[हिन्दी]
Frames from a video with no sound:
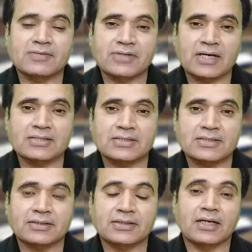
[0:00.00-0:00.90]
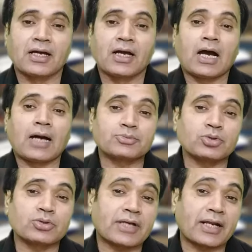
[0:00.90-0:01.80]
की रफ़्तार से चलते हैं अब
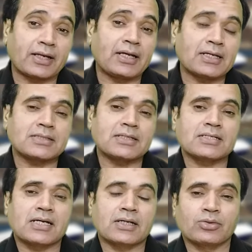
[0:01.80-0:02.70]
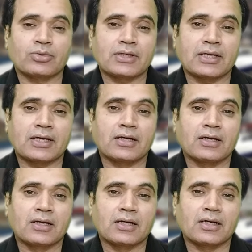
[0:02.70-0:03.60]
तो ट्रेनें ऐसी ईजाद हो गई
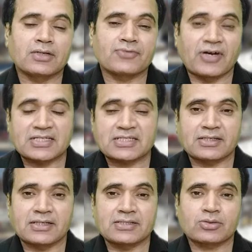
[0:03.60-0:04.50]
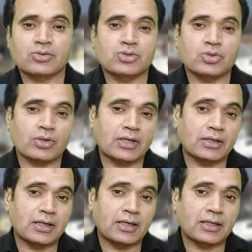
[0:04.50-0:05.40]
हैं फ़ास्ट ट्रेन को जो कि
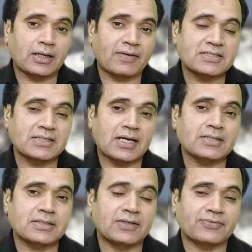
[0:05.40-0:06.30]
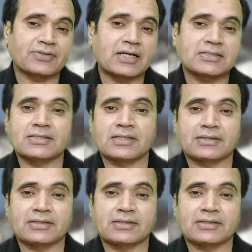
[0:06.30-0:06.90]
हवाई जहाज़ की रफ़्तार से